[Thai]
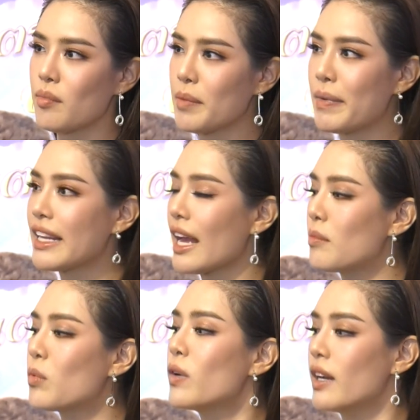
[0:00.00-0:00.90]
ด้วยความที่เป็นงา
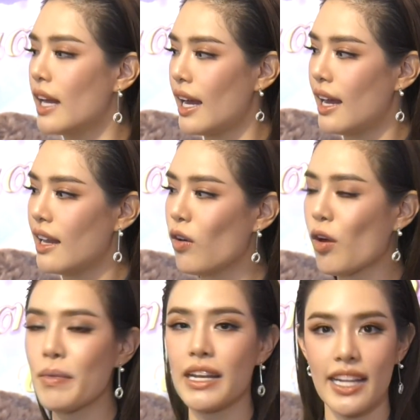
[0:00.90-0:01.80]
นบุญนะคะ เรา
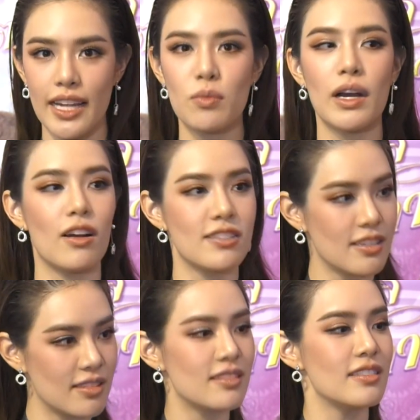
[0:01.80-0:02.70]
ก็ไม่ได้คิดว่าเขา
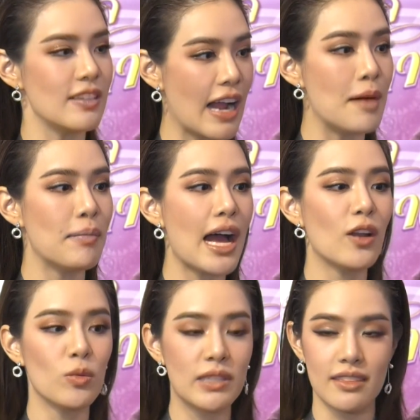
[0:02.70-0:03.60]
จะดราม่า
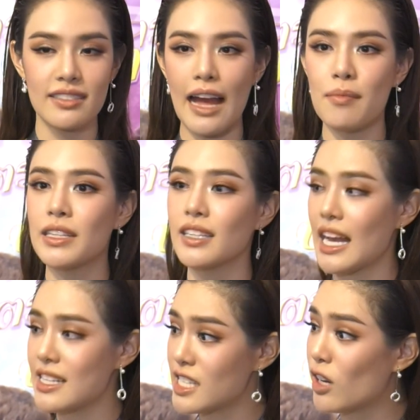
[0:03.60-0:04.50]
รวมถึงตามมาถึง
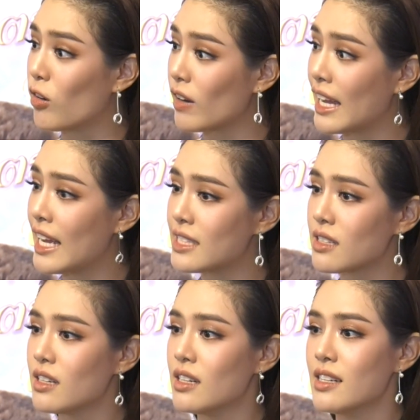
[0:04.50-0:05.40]
IG ของเกรซ
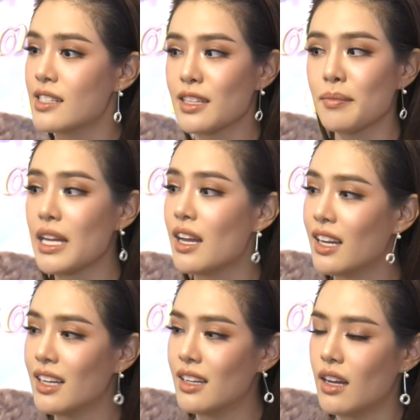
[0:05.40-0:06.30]
ซึ่งไม่
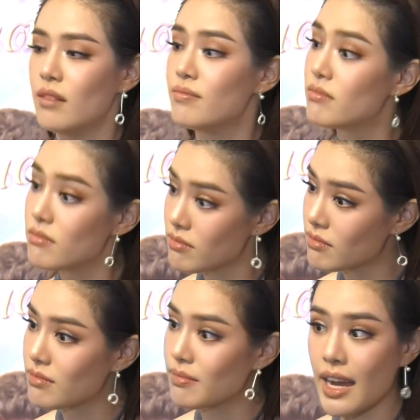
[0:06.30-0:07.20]
ไม่เกี่ยว
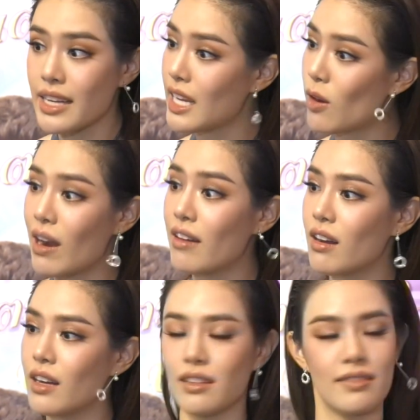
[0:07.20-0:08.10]
ไม่เกี่ยวอะไร
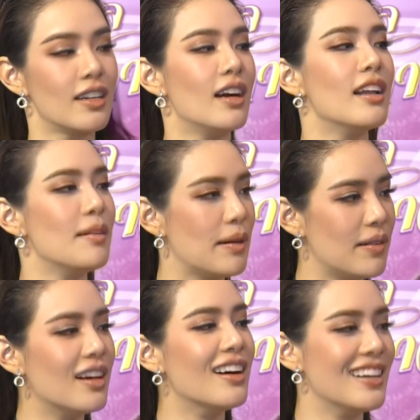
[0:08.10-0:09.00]
เลย
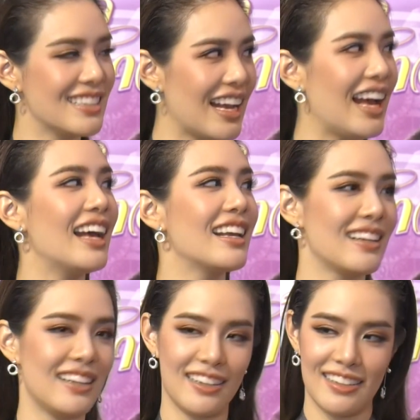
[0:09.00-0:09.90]
เออ ใช่
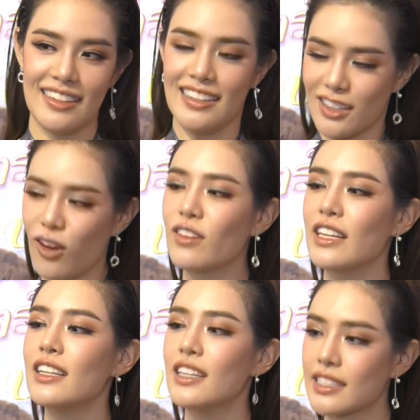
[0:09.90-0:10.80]
ก็เลยงง
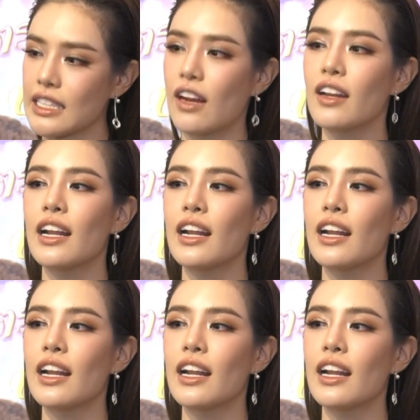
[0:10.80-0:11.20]
นิดนึง